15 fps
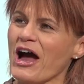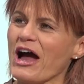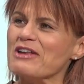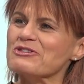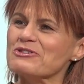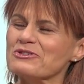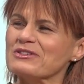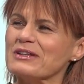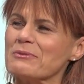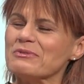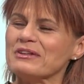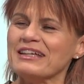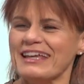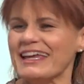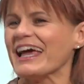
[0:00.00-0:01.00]
Also da
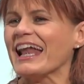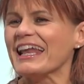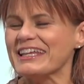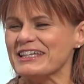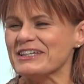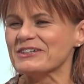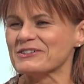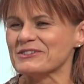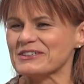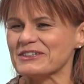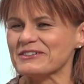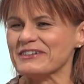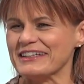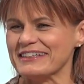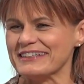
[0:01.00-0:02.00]
bin ich herrlich
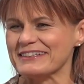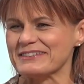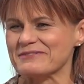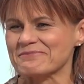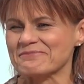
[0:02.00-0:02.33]
inkonsequent.